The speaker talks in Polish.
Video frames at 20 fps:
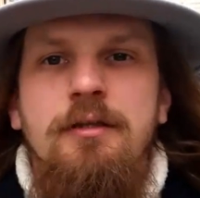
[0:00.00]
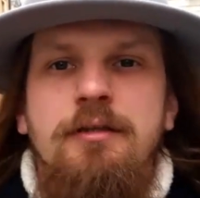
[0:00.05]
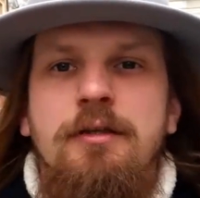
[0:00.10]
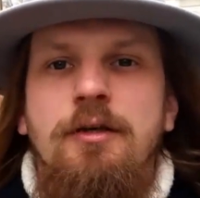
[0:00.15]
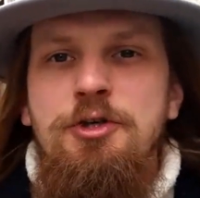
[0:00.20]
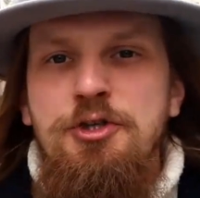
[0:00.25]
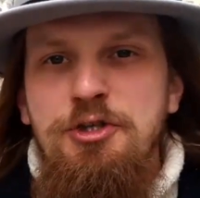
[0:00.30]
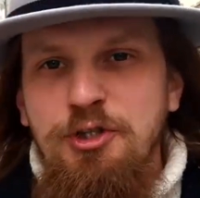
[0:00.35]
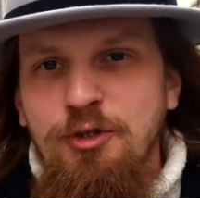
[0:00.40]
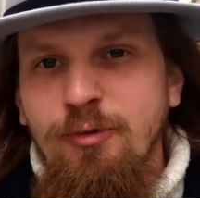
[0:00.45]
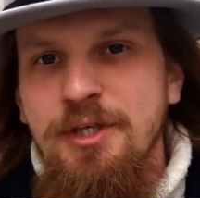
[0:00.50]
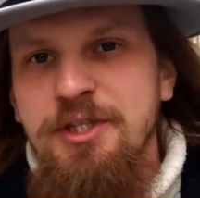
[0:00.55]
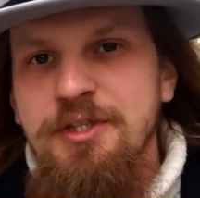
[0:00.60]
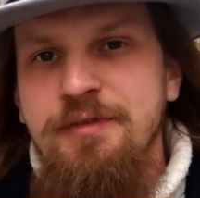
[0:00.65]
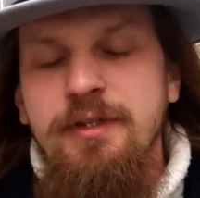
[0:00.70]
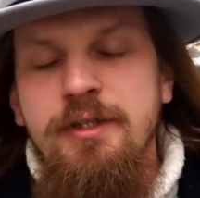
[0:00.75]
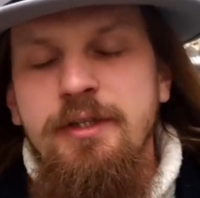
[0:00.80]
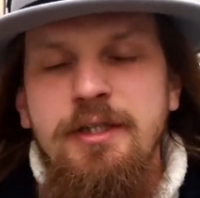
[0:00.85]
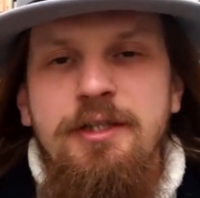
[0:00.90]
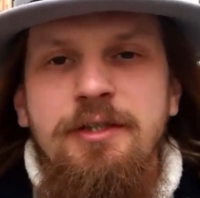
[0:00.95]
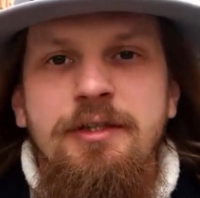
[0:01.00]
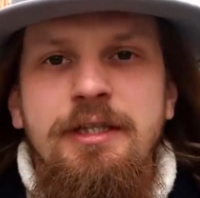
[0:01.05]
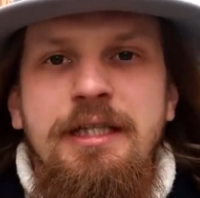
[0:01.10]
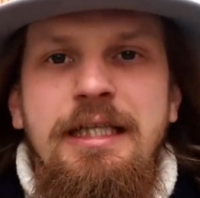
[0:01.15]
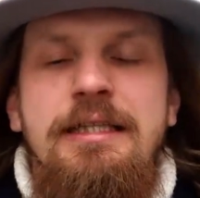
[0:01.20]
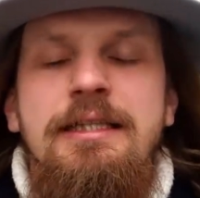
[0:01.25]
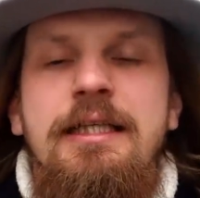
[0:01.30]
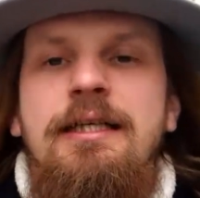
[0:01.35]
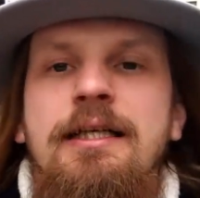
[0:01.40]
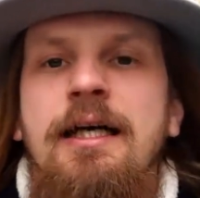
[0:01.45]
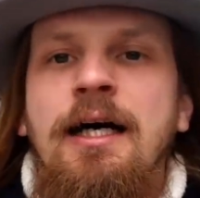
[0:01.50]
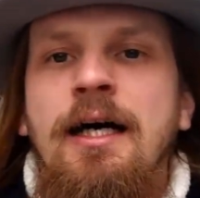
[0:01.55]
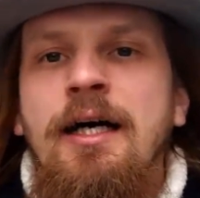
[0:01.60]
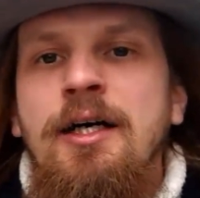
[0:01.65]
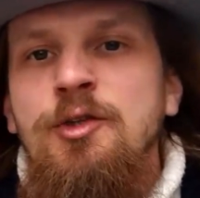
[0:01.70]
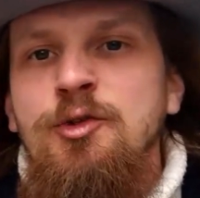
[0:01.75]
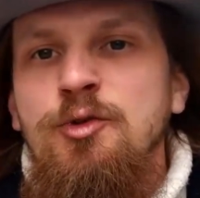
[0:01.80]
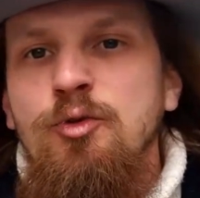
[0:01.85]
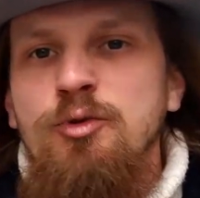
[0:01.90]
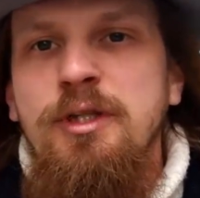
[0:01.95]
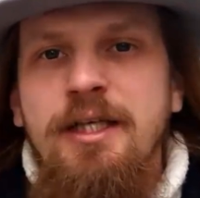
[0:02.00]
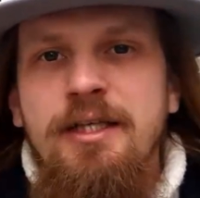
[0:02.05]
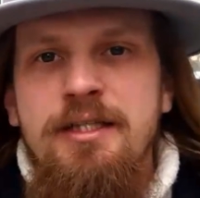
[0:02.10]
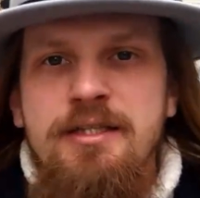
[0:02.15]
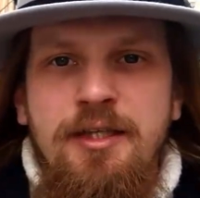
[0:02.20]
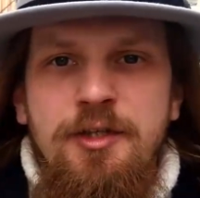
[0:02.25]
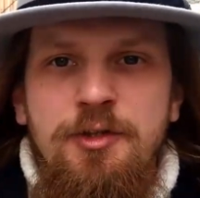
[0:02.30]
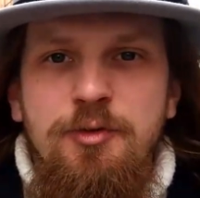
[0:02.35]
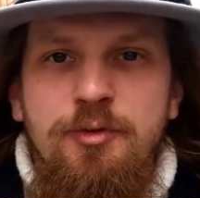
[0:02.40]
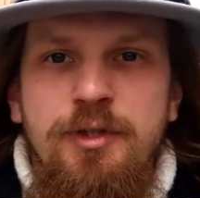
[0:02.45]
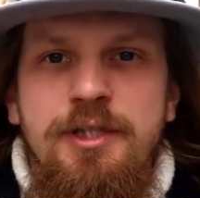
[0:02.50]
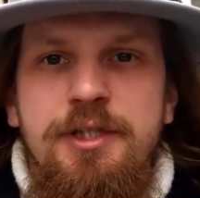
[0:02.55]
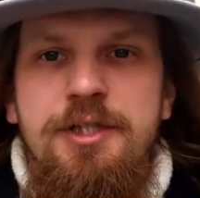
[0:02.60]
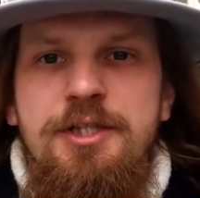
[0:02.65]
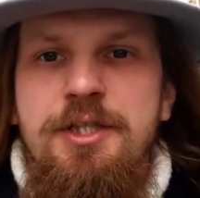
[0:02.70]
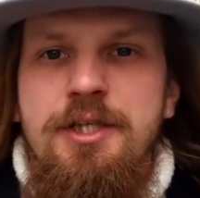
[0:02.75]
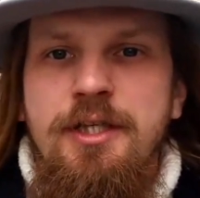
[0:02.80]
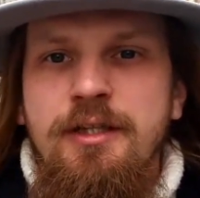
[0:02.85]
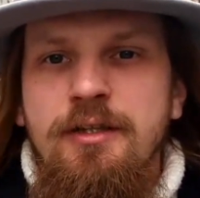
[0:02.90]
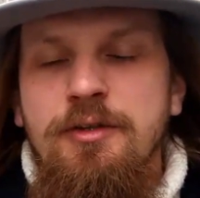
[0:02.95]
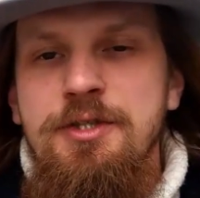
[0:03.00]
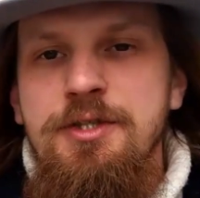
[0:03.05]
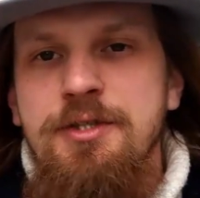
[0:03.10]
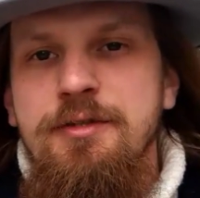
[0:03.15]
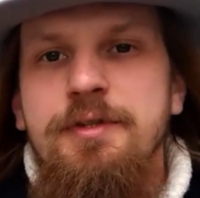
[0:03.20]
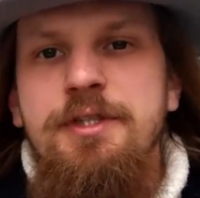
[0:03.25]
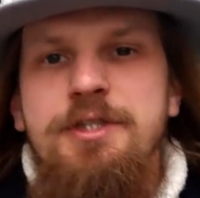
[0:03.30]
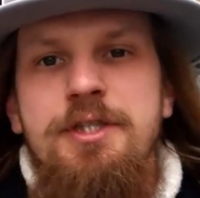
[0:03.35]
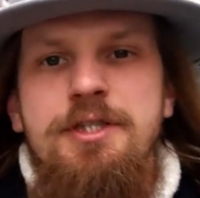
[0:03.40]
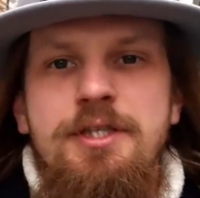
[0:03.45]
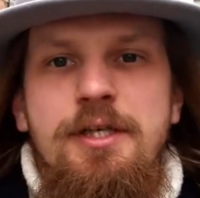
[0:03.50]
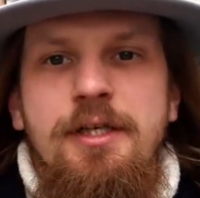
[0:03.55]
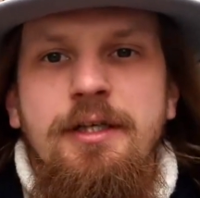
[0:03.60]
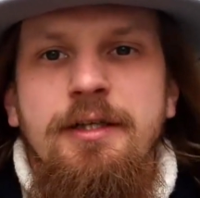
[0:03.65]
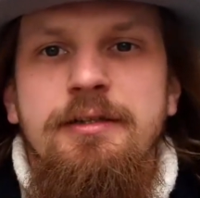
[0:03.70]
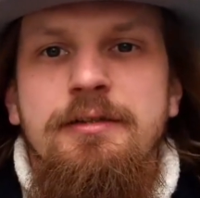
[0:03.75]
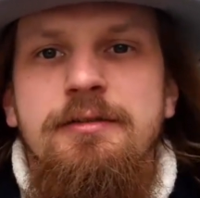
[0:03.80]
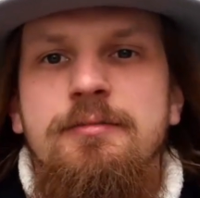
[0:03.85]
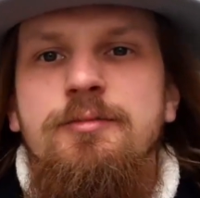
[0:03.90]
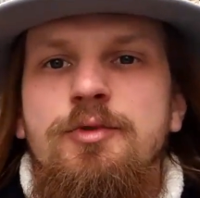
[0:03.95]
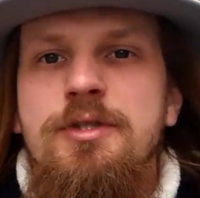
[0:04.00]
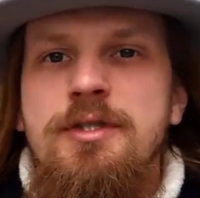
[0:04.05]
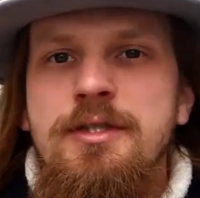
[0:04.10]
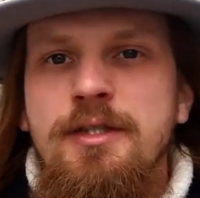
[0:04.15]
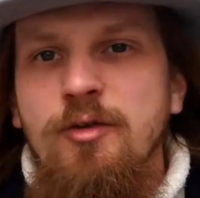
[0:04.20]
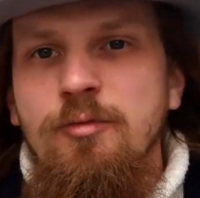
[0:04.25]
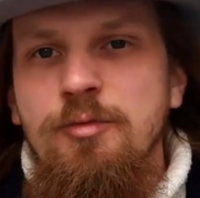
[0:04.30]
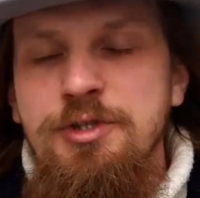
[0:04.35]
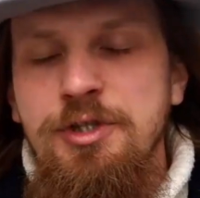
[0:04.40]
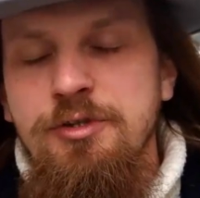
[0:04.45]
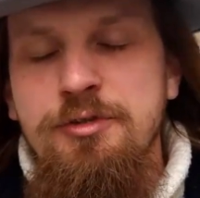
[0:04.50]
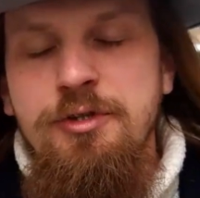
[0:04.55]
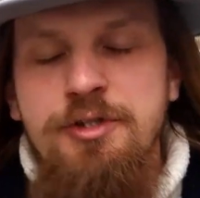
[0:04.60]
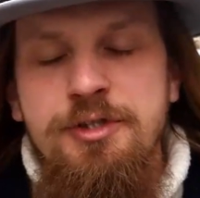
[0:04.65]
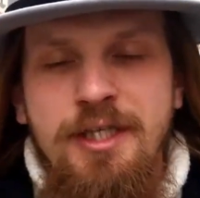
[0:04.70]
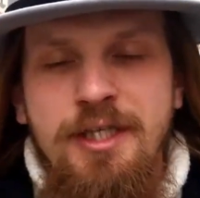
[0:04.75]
kościoła świętego Jana tutaj znajduje się oczywiście Muzeum Książąt